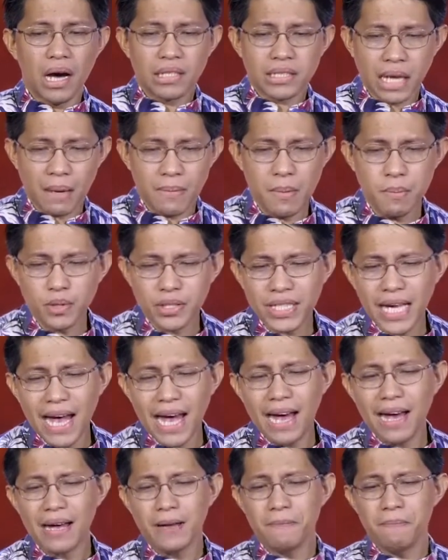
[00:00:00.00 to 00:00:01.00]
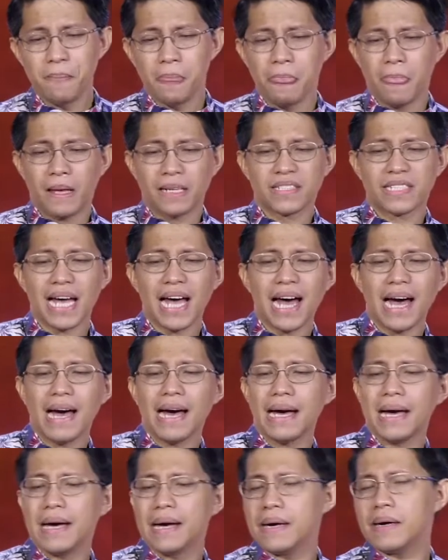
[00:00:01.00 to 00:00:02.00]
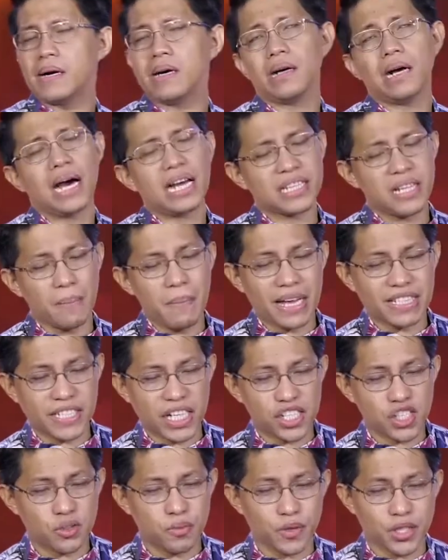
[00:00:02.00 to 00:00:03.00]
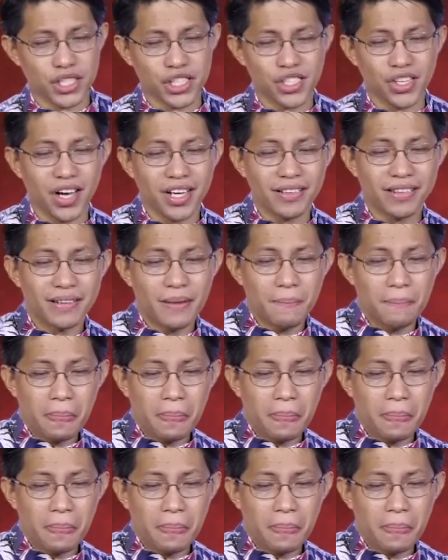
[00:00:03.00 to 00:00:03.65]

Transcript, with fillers: Sabi po sa sa uh, the message version,